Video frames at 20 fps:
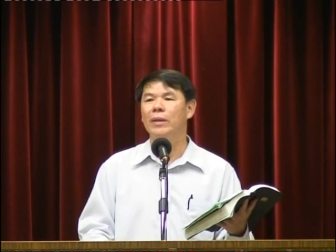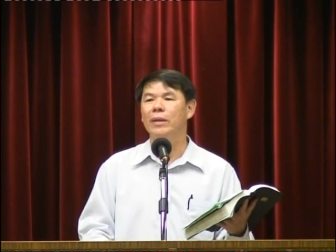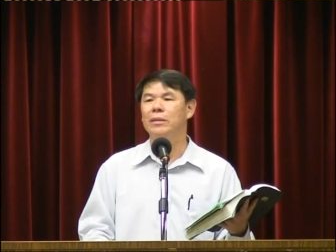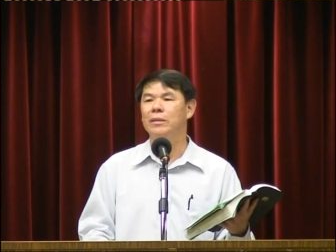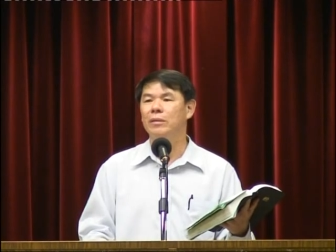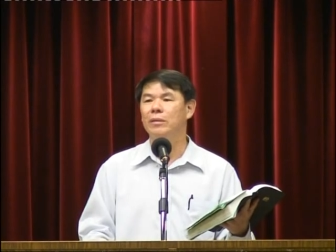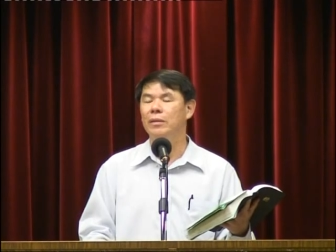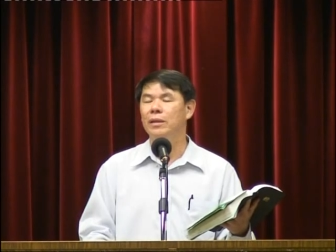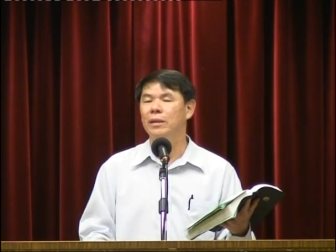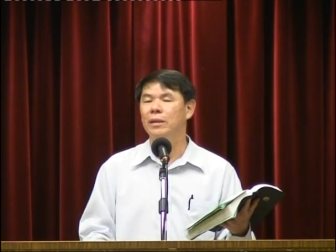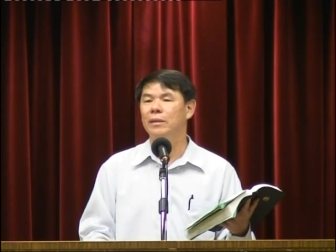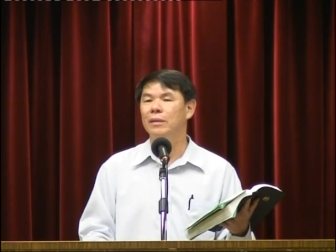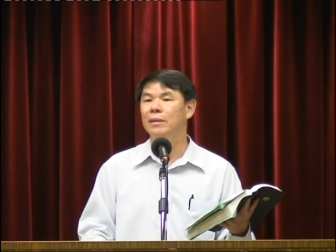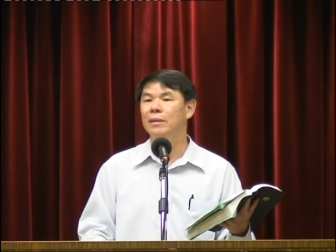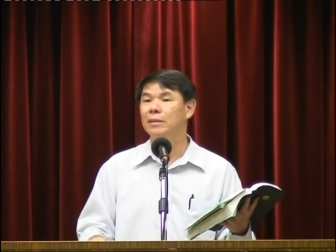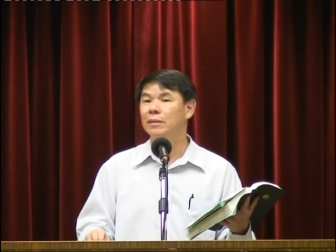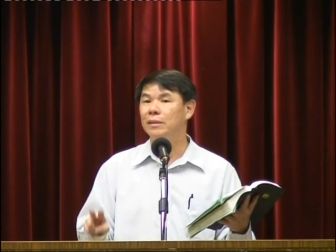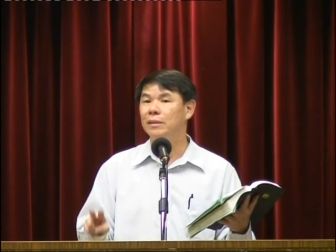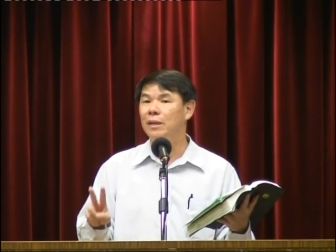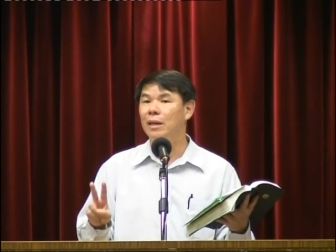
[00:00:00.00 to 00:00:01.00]
的手里，那
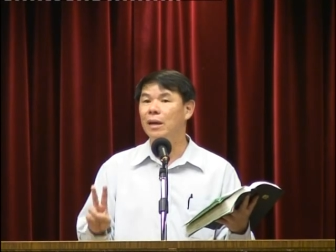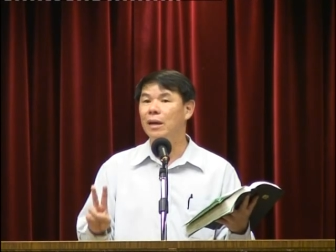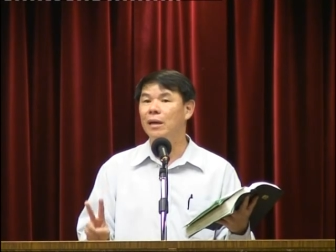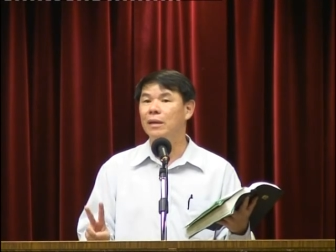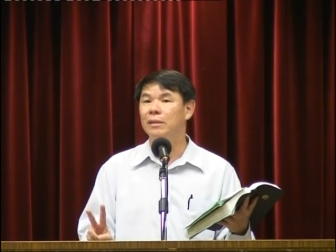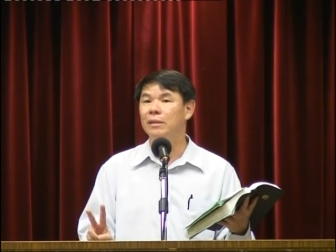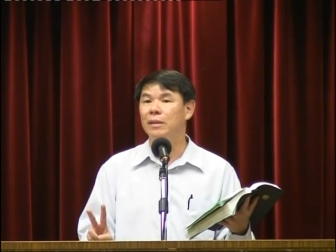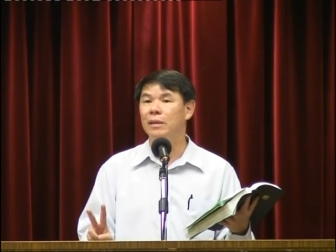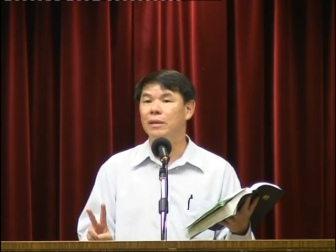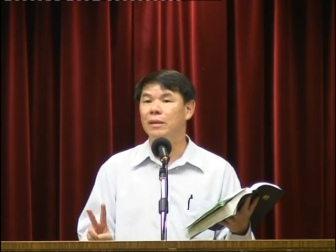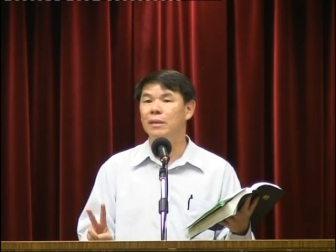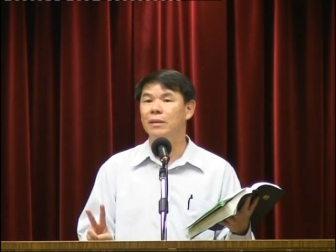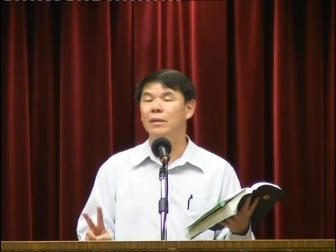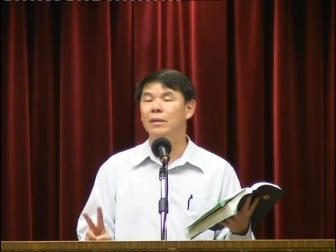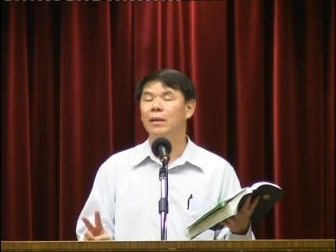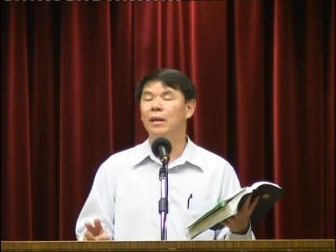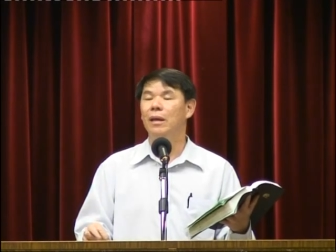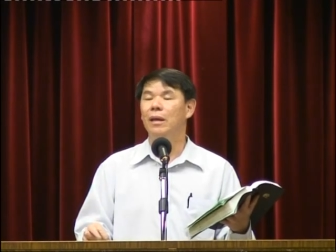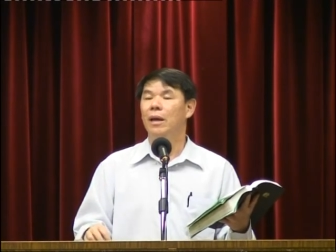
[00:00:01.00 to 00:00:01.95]
是第二个敌人。